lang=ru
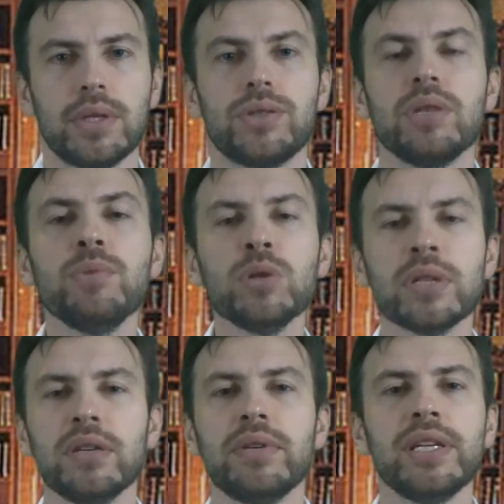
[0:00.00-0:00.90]
Семен
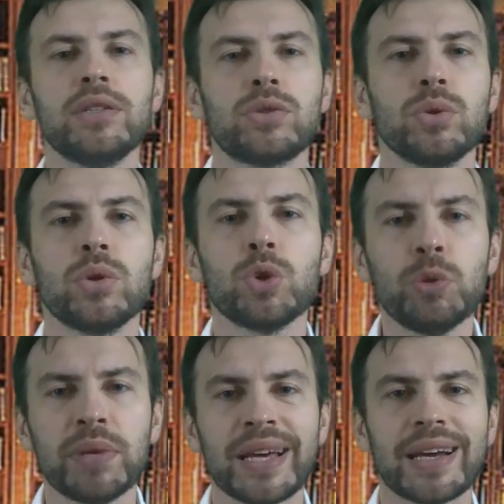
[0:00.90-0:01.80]
говорит, что
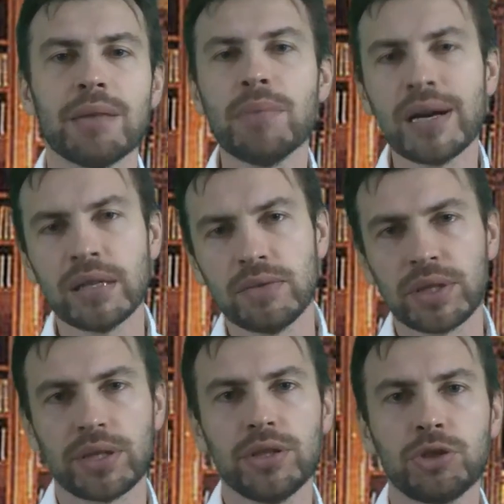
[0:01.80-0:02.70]
кроме
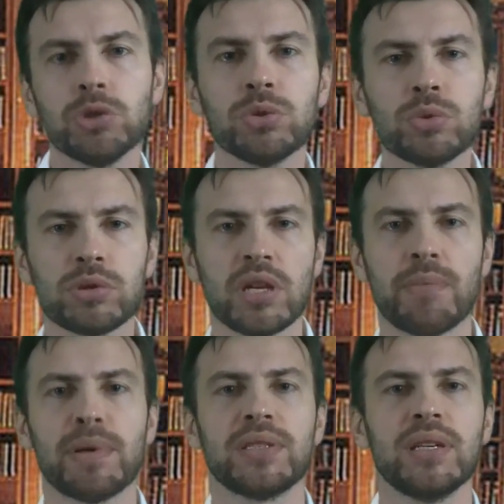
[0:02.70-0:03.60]
Романовых еще нужно
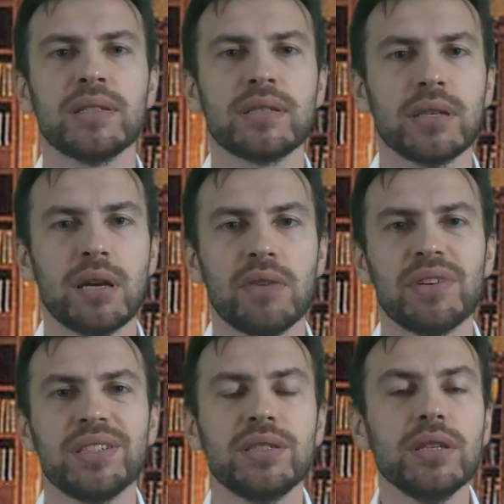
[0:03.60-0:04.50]
опасаться
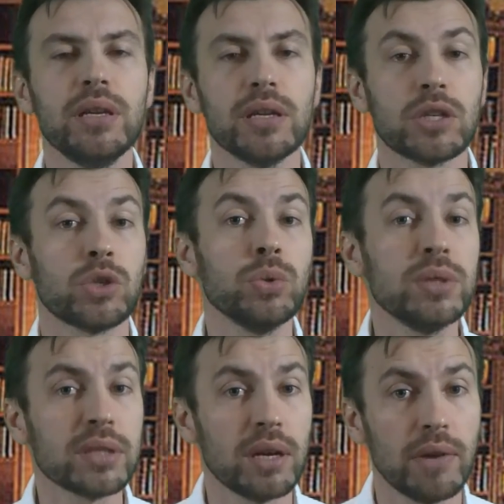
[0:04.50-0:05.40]
Василия
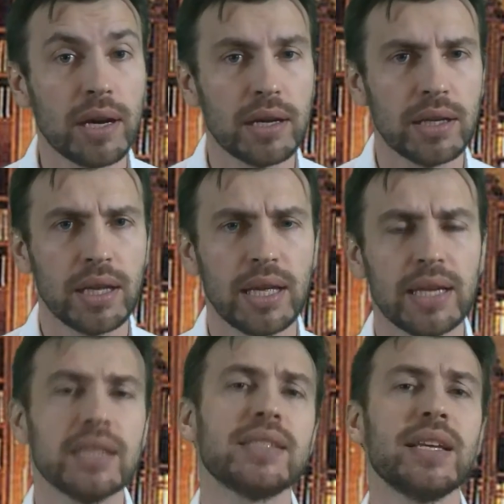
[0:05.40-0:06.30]
Шуйского.
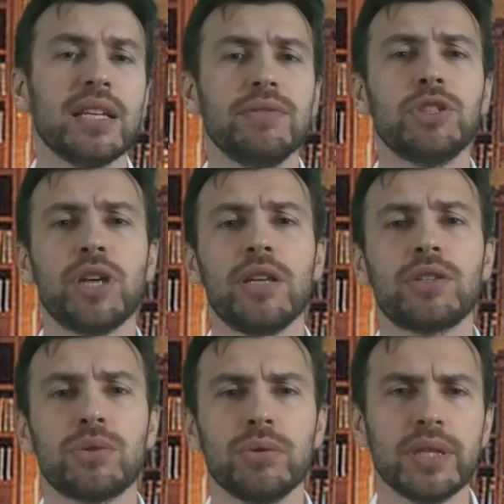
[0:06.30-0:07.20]
Царь отвечает,
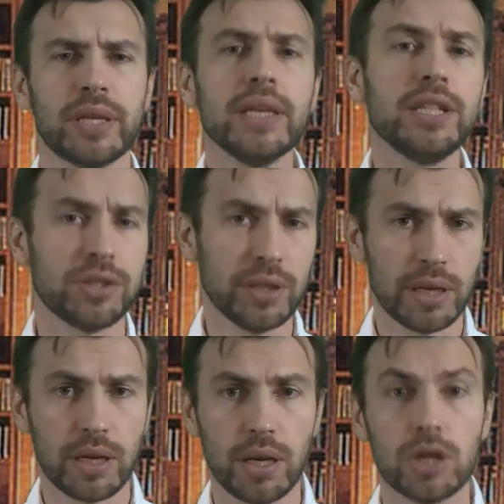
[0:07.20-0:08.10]
что это
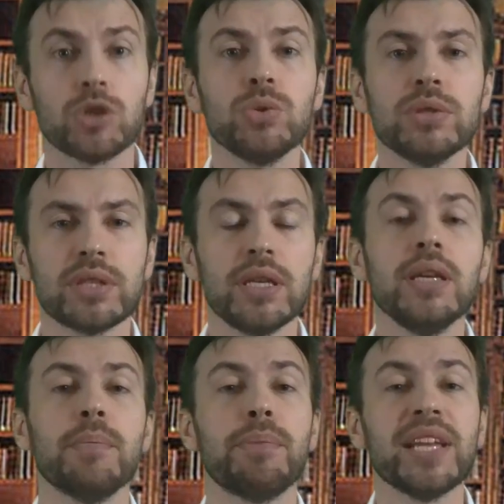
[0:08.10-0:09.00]
лишнее. Шуйский
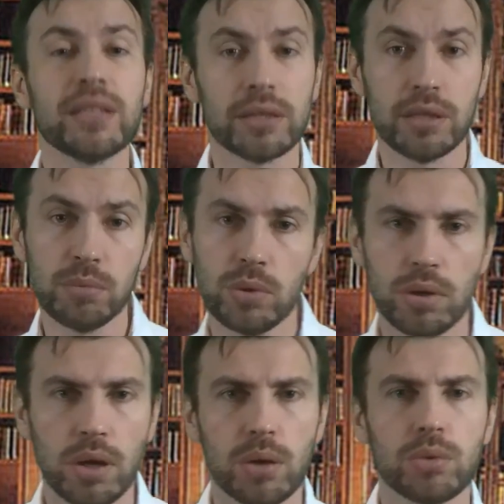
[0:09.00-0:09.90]
предан
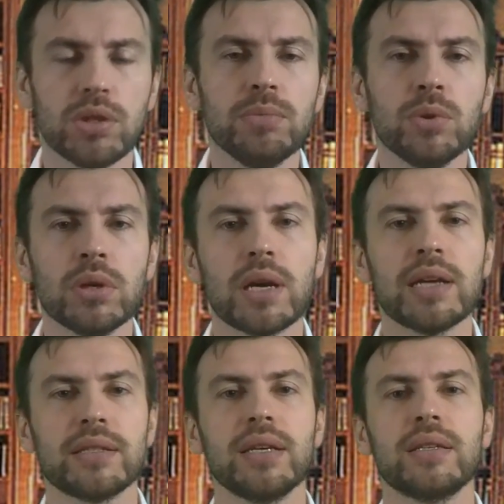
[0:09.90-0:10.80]
ему, уже много
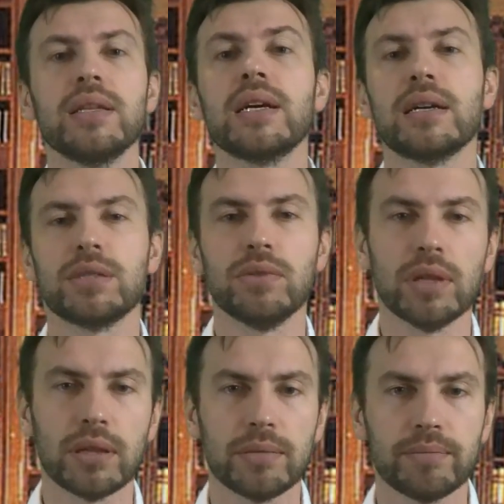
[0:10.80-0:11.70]
раз это
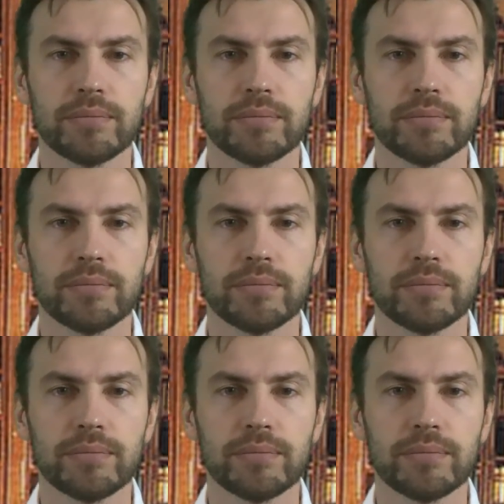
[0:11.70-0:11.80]
доказывал.